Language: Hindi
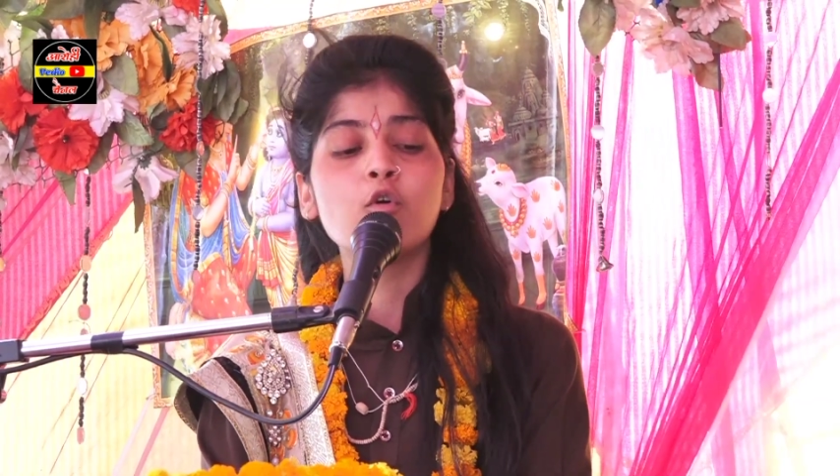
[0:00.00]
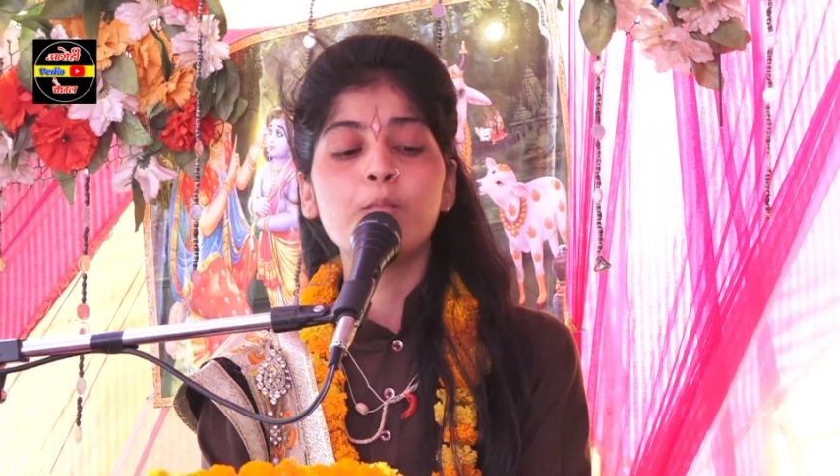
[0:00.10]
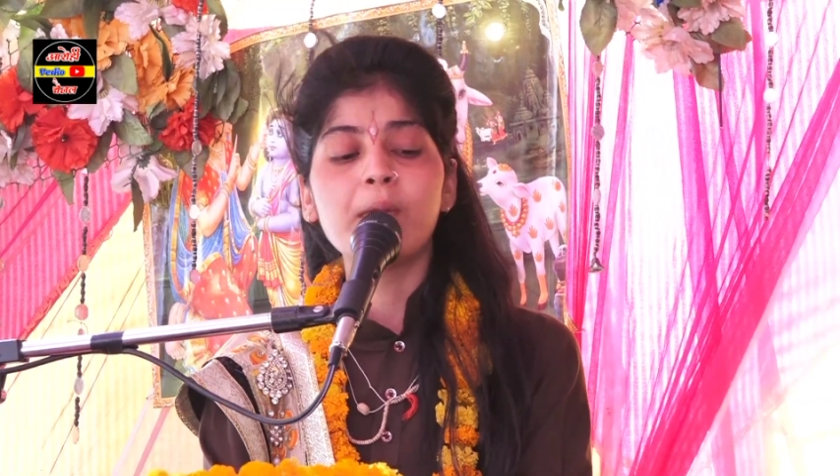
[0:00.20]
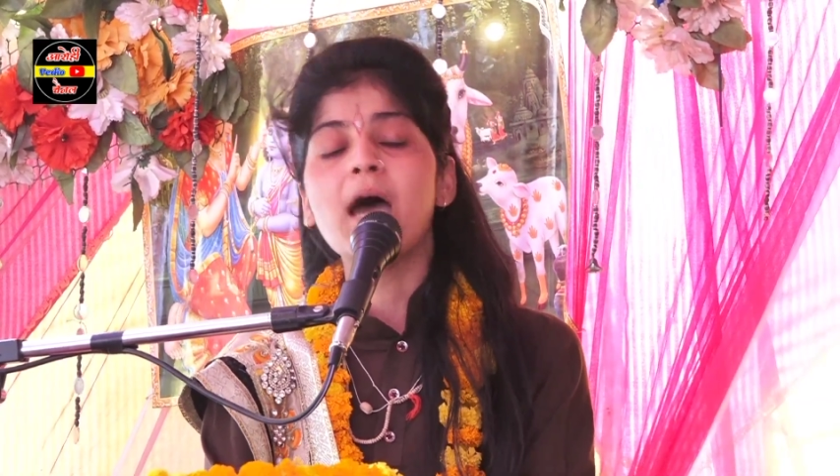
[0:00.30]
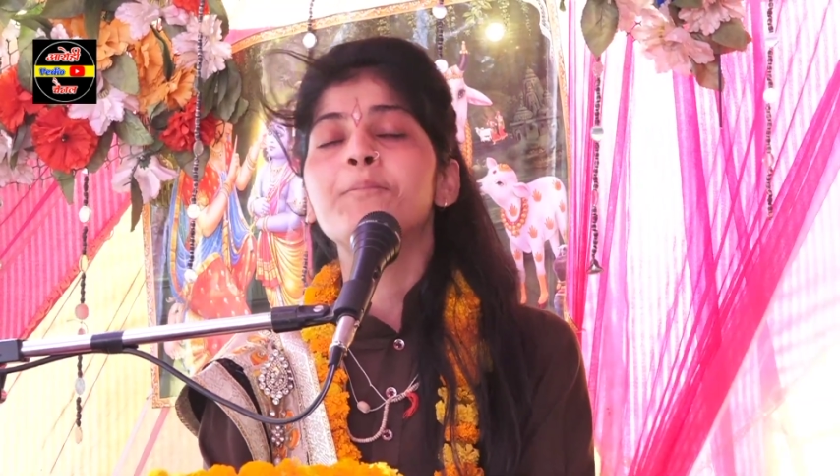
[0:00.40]
को
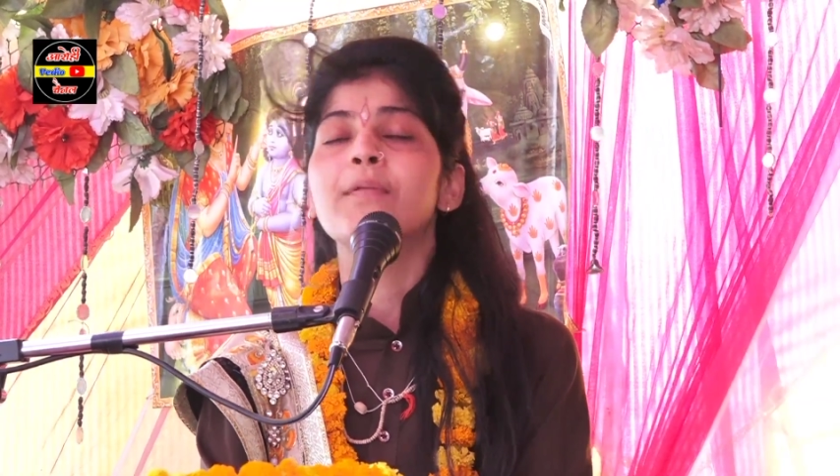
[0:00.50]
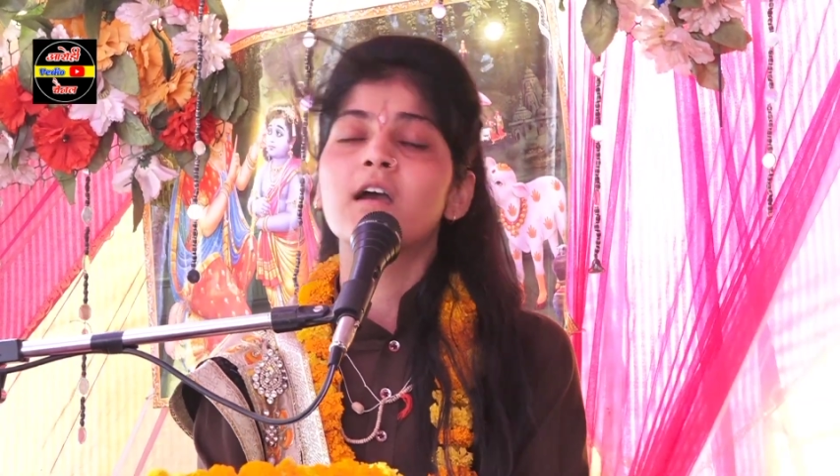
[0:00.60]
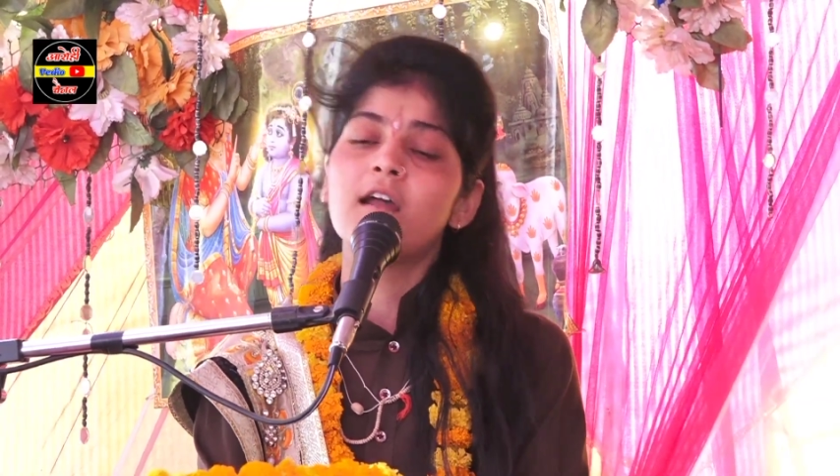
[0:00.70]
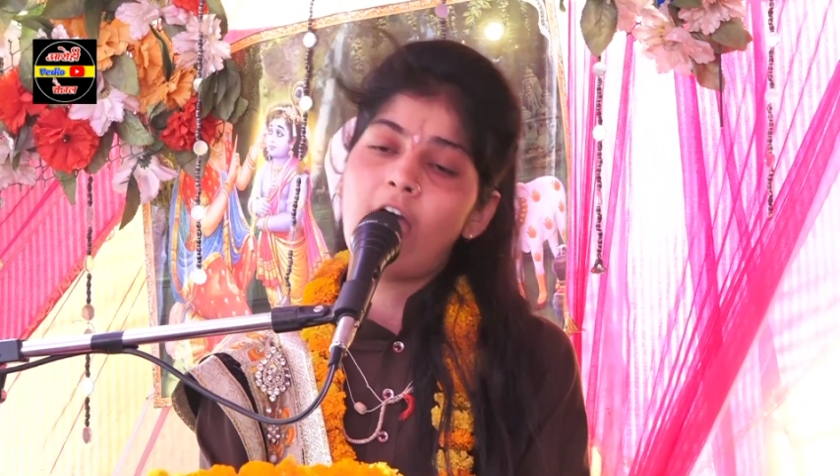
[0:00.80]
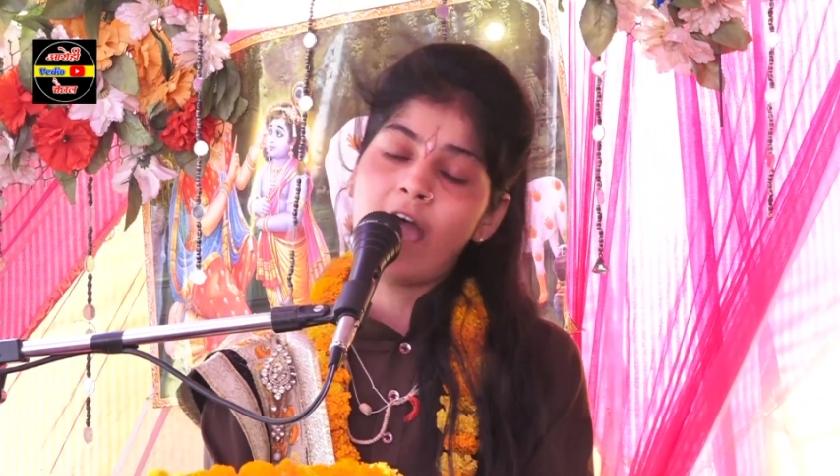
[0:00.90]
प्राप्त
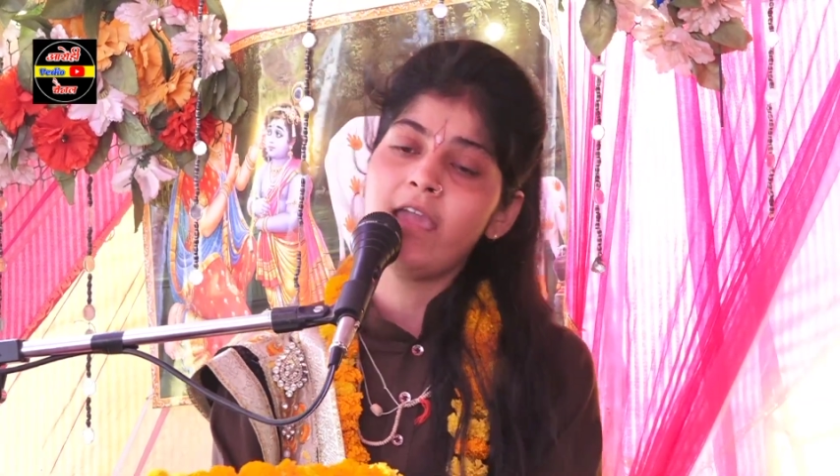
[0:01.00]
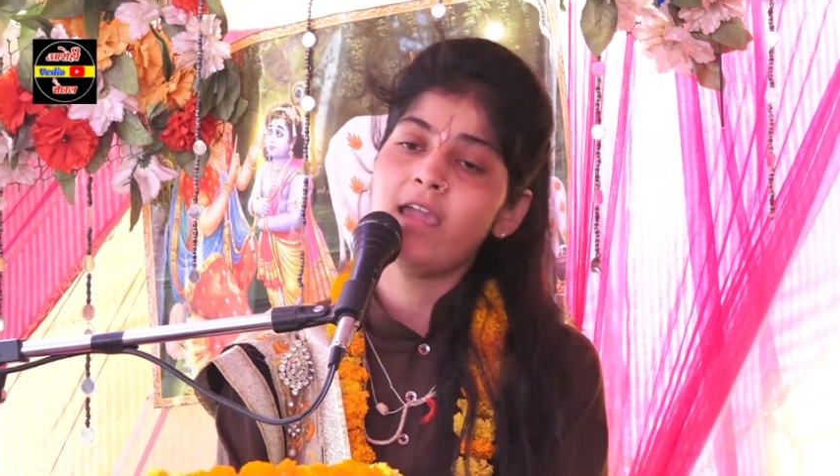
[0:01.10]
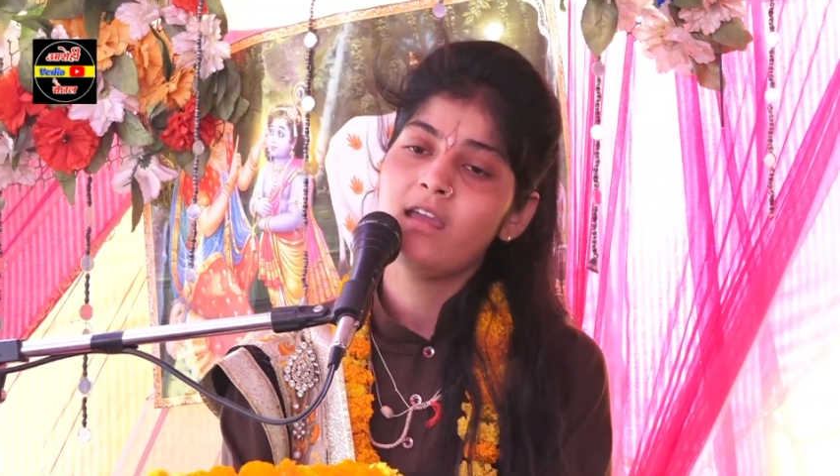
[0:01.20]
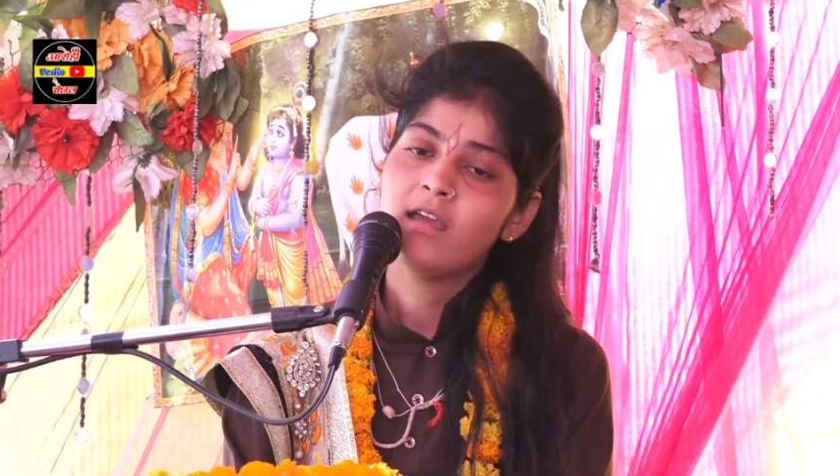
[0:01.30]
कर आए